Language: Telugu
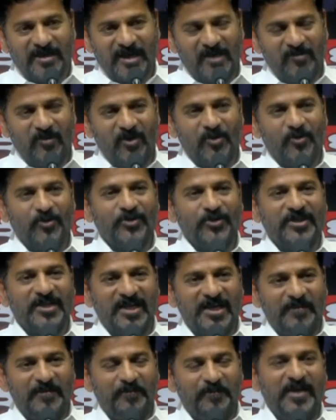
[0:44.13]

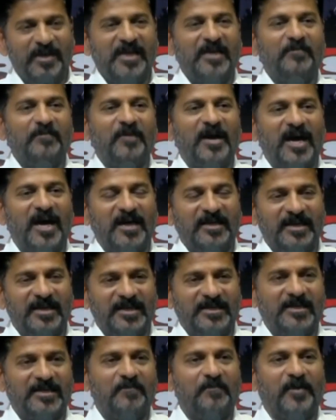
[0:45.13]
కల్వకుర్తి భీమా
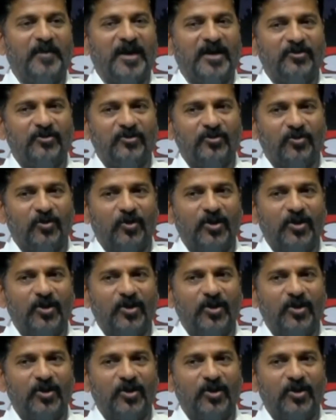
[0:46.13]
నెట్టంపాడు